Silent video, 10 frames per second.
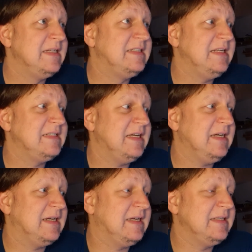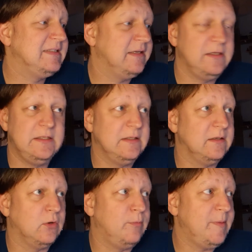denn da ist ja die
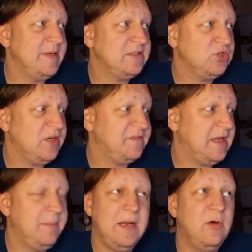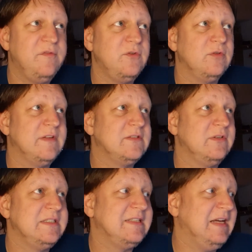Europameisterschaft am Laufen und was
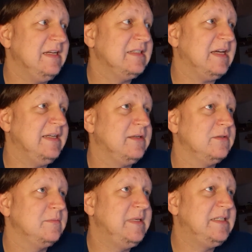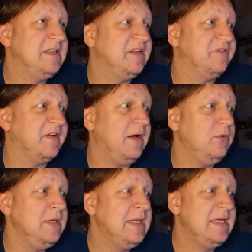soll ich sagen, 3000 Meter der
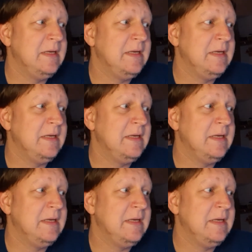Frauen,